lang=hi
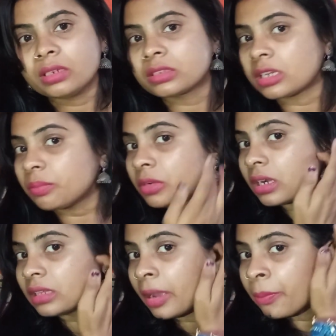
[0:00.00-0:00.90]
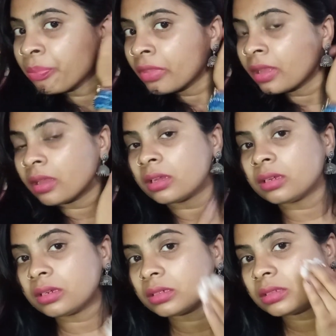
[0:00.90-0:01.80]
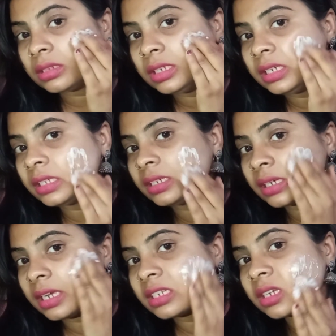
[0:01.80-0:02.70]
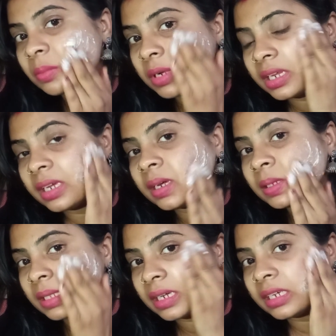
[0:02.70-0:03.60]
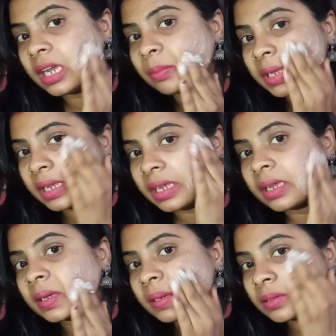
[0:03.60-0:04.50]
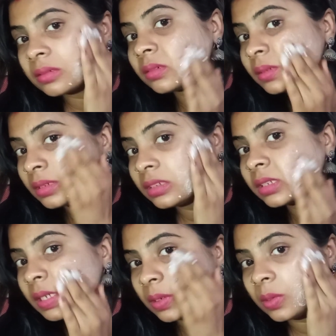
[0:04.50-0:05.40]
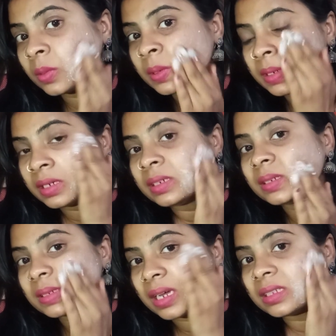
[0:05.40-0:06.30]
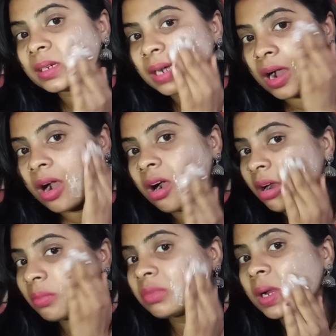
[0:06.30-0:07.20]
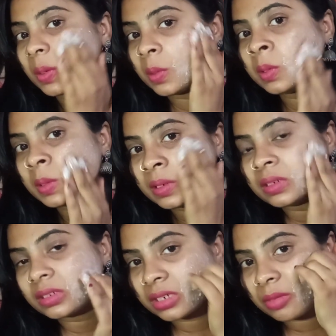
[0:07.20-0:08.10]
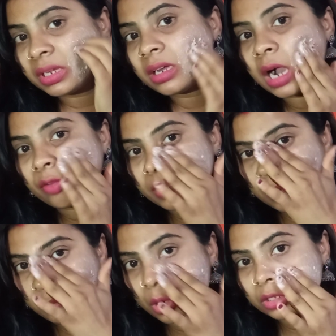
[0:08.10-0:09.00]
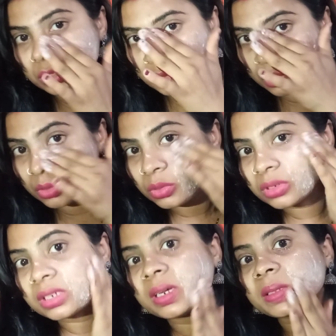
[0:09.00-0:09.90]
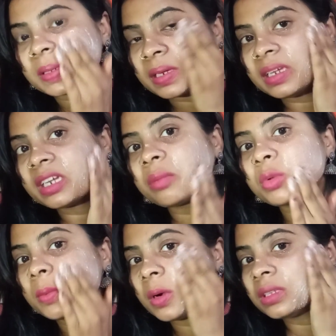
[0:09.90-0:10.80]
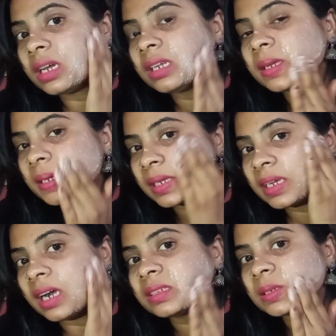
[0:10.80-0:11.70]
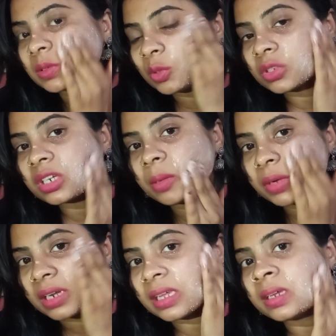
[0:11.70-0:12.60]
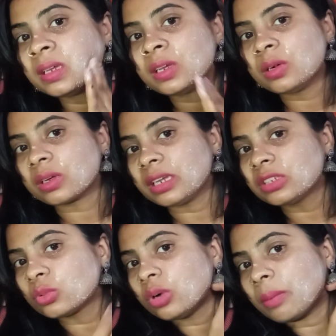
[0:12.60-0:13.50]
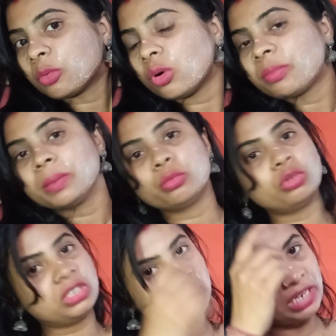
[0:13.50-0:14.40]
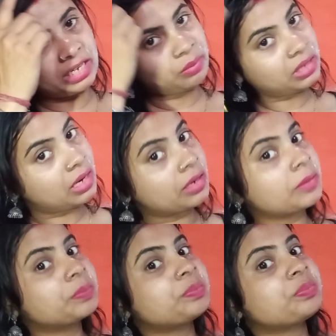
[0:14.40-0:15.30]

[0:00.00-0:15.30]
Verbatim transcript: स्क्रब करना है धीरे धीरे का स्क्रब करिएगा ताकि आपके स्किन को ज़्यादा हार्म ना हो स्क्रबिंग काफ़ी लोग बहुत ज़ोर ज़ोर से करते हैं लेकिन आपको बहुत हल्के हल्के हाथ से इसको स्क्रब करना है और गाइस इसको आपको अपने पूरे चेहरे पे लगाना है